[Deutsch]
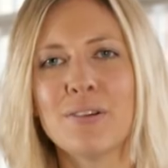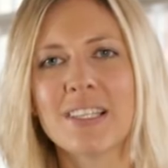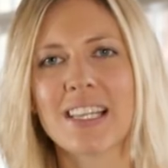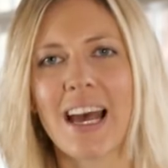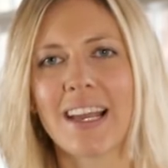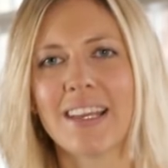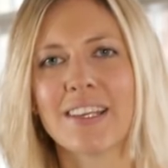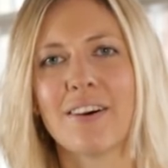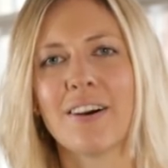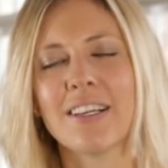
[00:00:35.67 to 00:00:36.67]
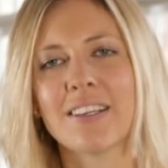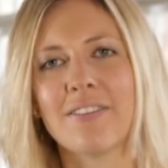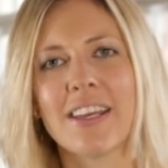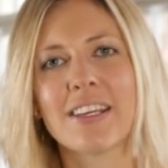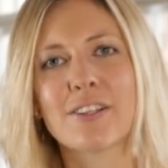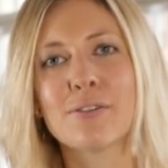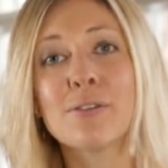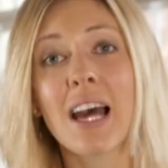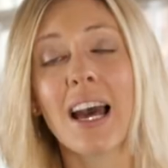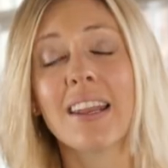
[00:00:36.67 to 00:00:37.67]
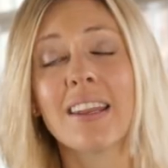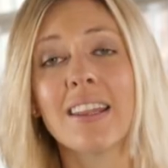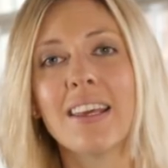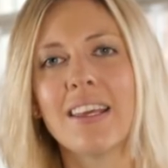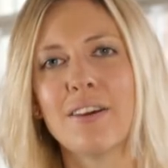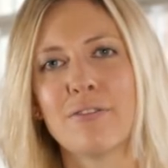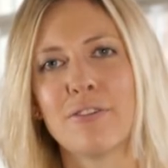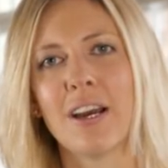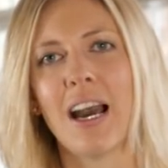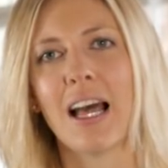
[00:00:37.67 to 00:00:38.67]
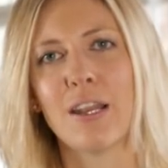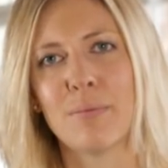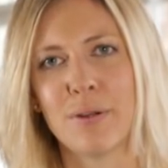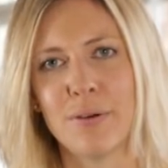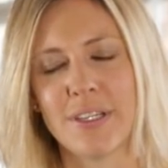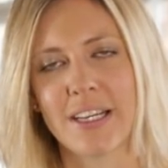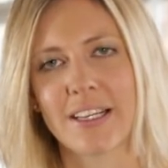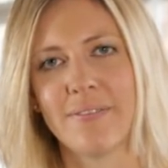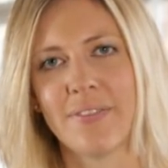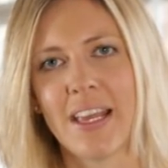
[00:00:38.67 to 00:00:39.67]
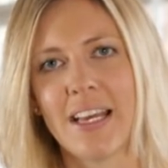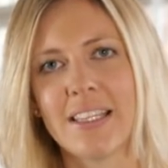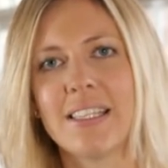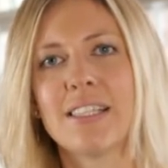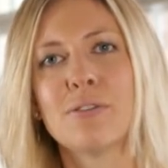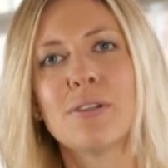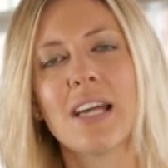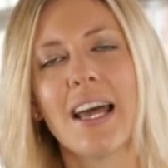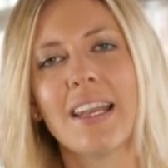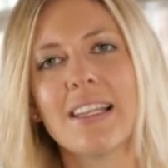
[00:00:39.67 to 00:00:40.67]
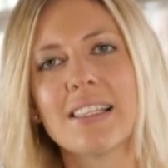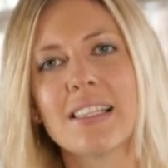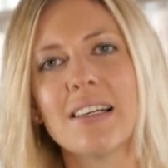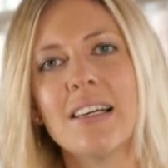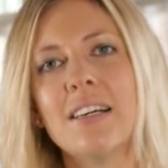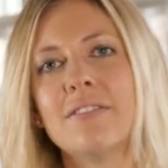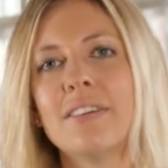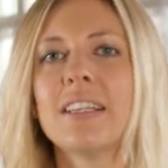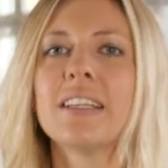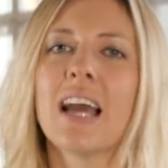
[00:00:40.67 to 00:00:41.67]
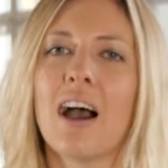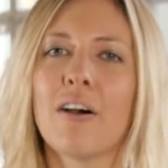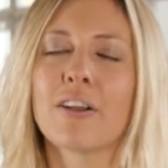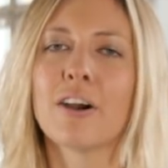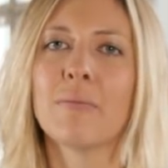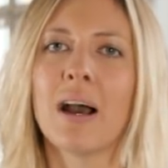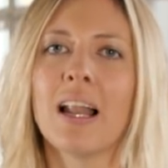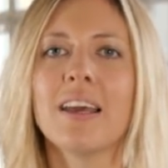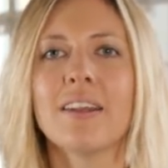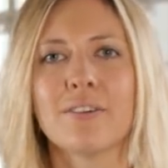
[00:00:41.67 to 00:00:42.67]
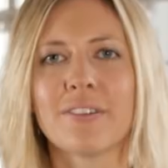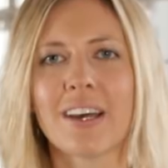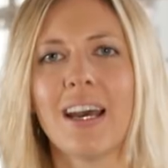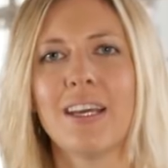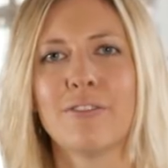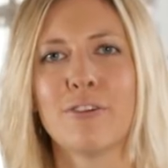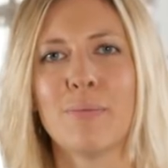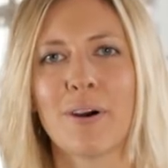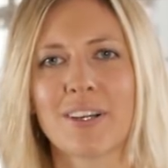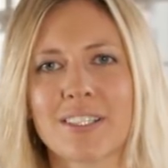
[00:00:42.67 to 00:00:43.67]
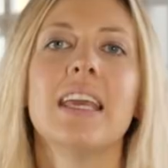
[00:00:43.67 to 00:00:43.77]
Nun zeige ich euch, welche Zutaten ihr hierfür alle benötigt. Die Zutatenliste findet ihr auch nochmal in unserer Infobox.